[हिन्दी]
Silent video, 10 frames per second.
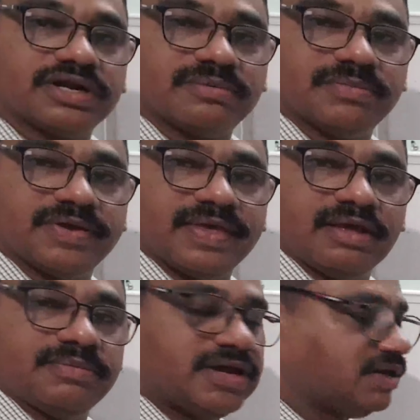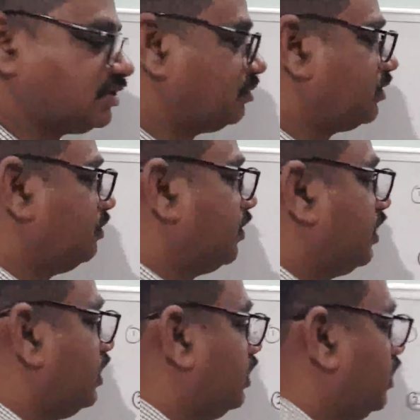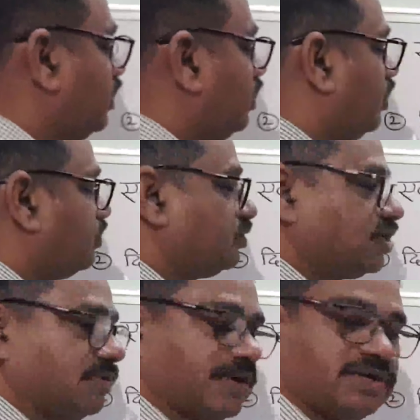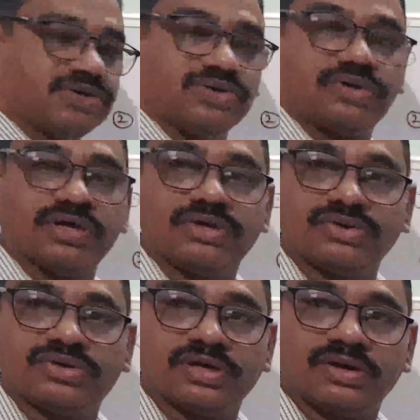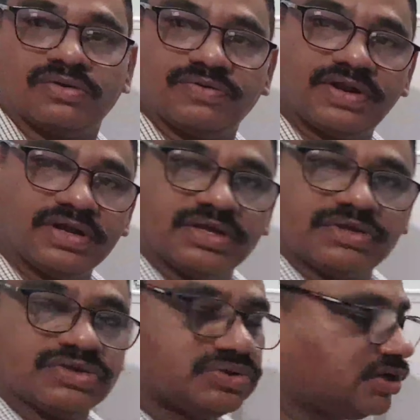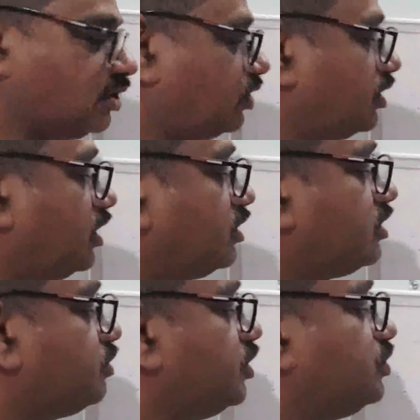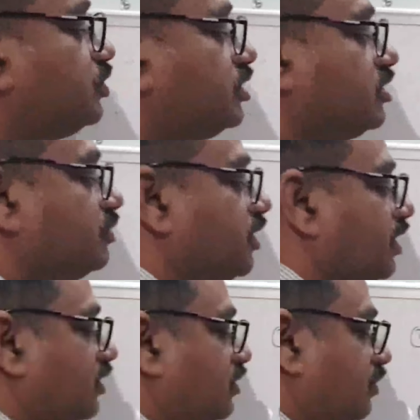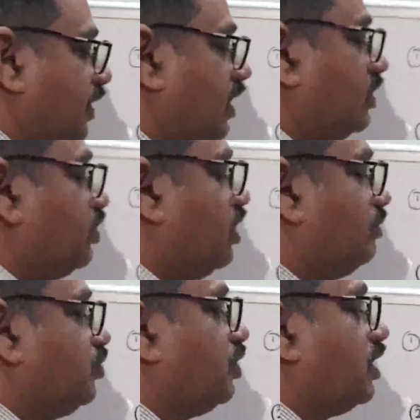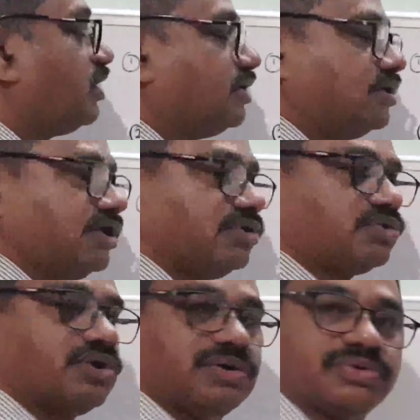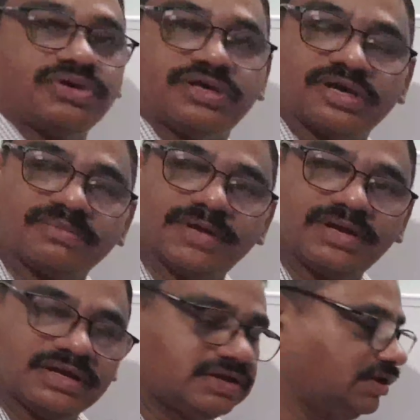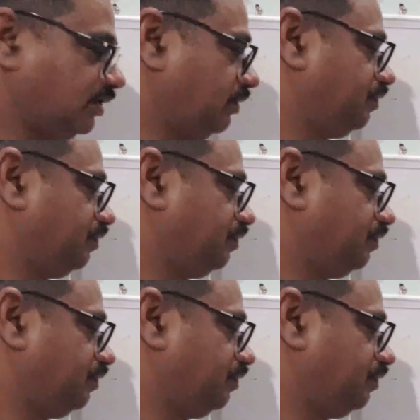क्रम में पहले सबसे बड़ा और उसके बाद छोटा छोटा और फिर छोटा और अं, सबसे छोटा सबसे अंत में तो हम जो अंक दिए हैं उनको अवरोही क्रम में लिख लेंगे